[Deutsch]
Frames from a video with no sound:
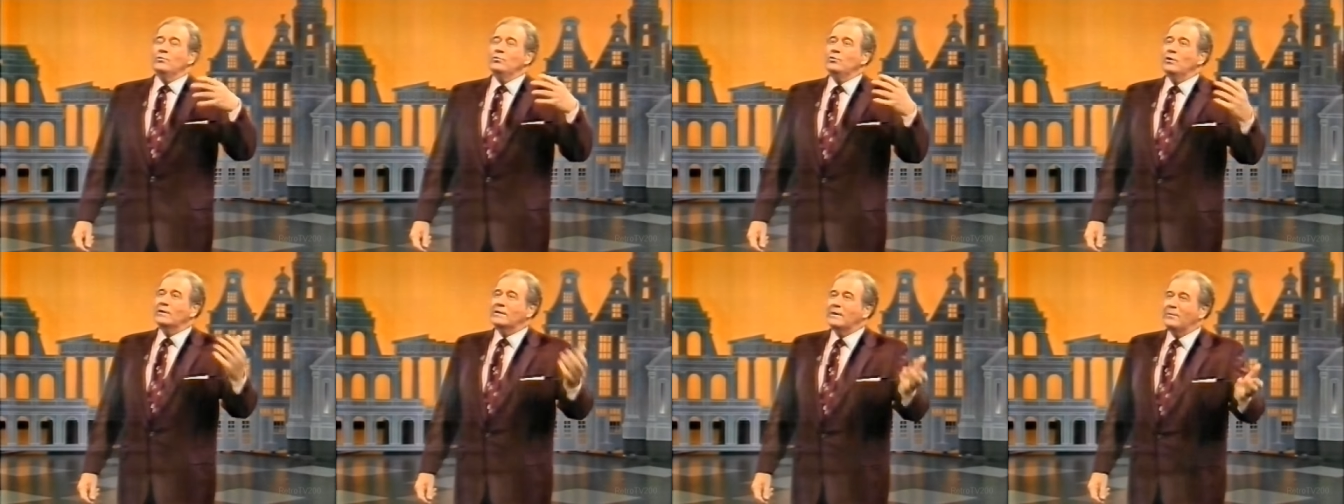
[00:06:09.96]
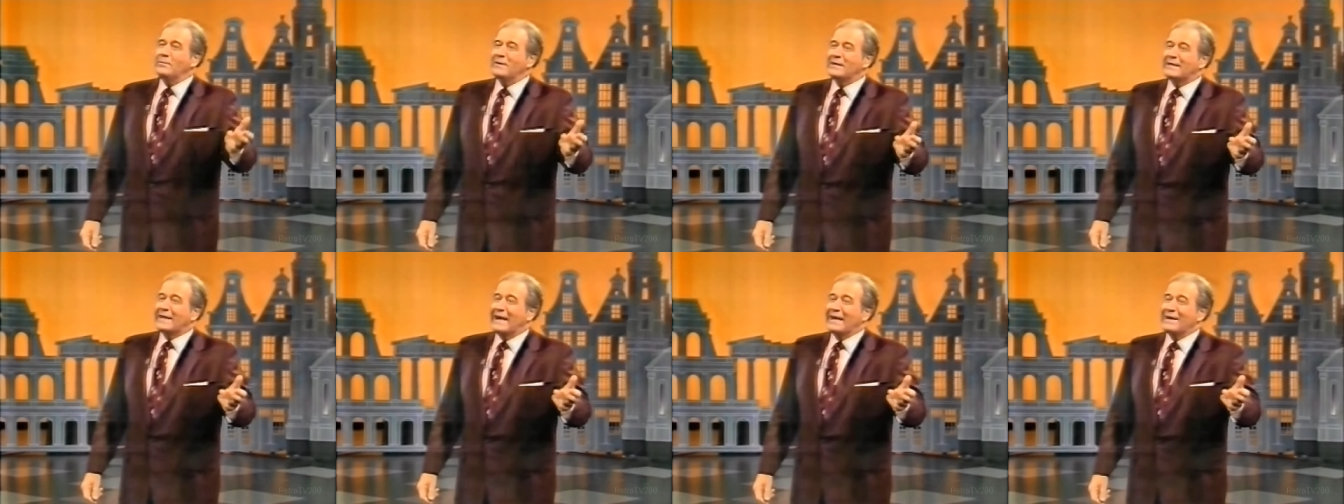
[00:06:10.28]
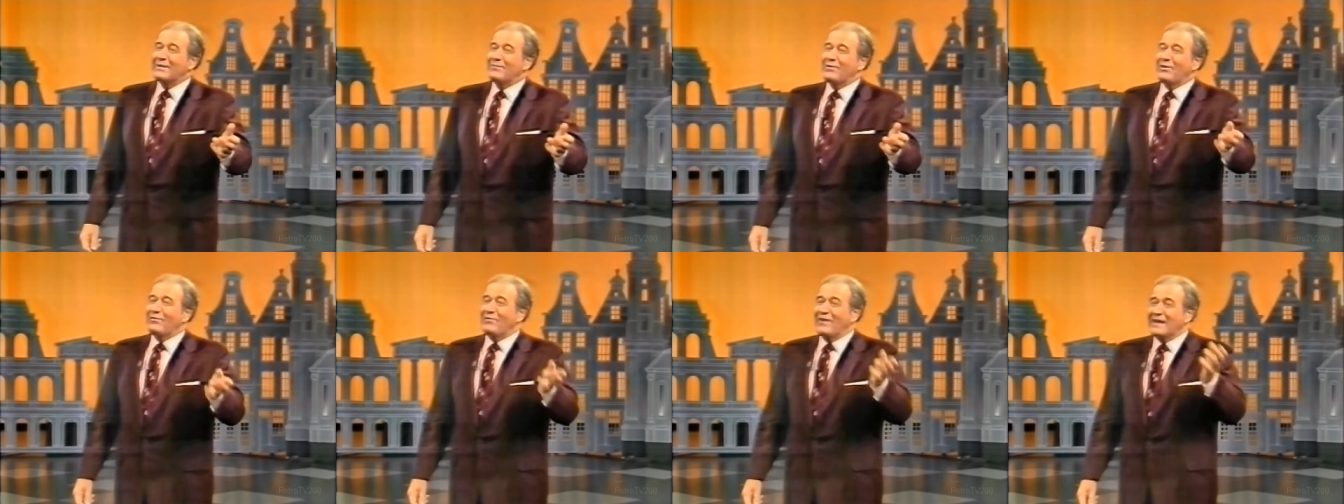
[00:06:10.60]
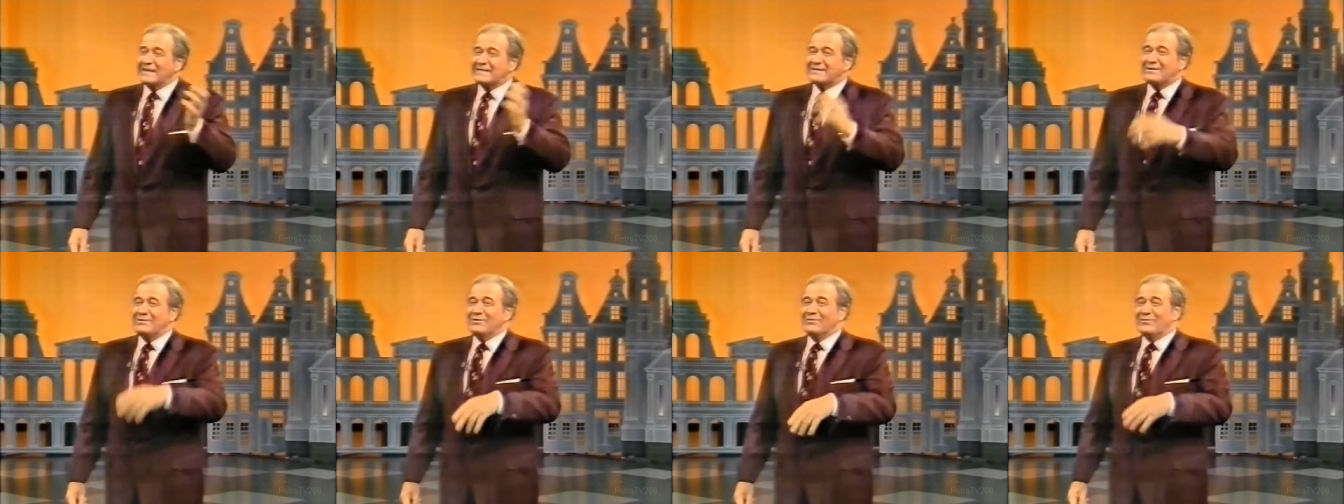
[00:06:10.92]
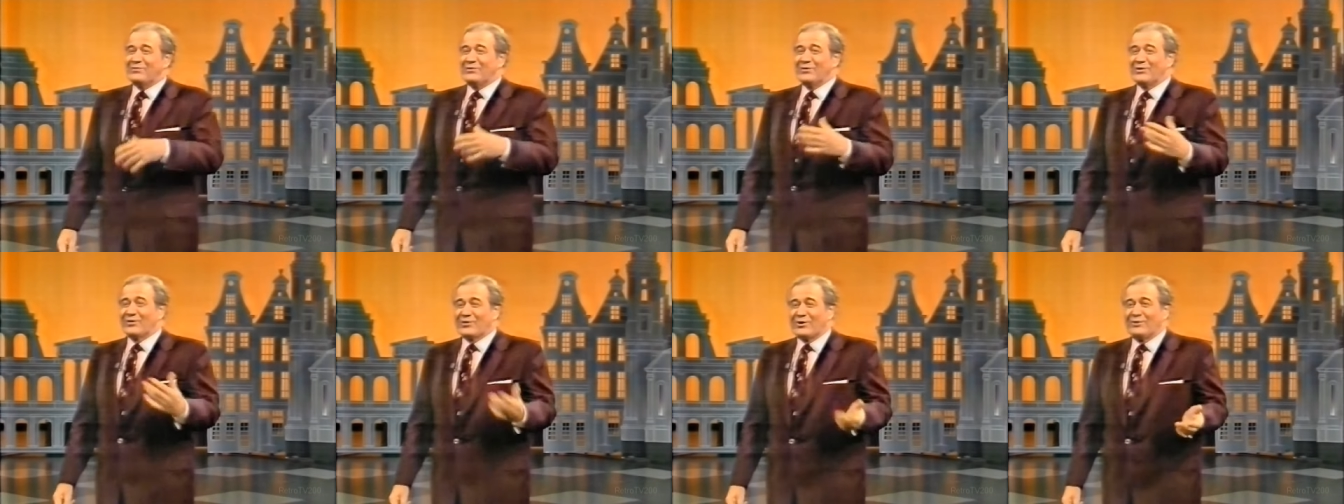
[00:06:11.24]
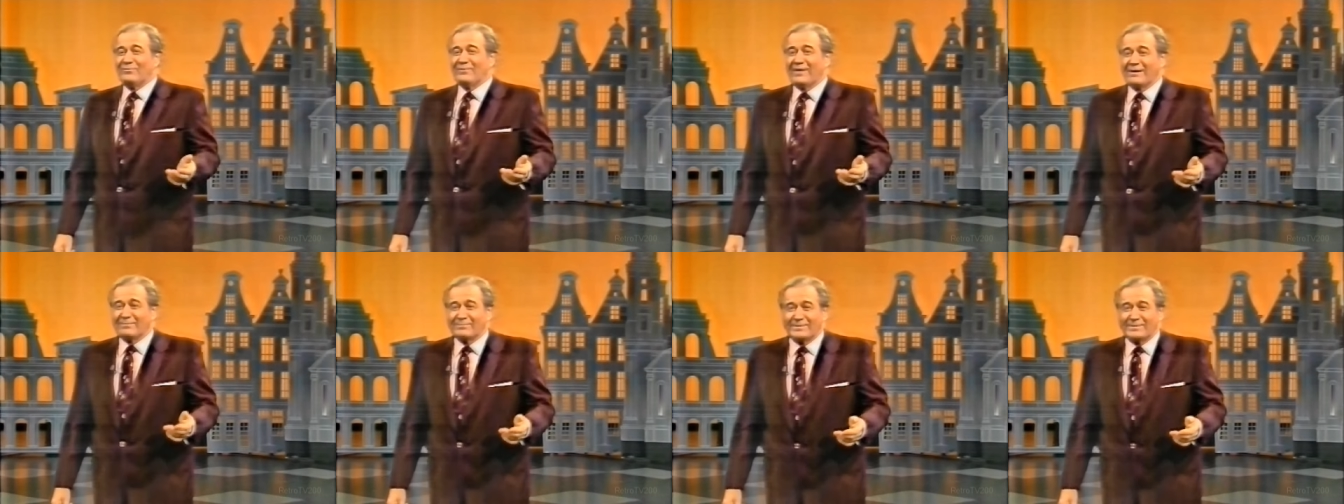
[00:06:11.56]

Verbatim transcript: Nur damit keine Verwechslung vorkommt,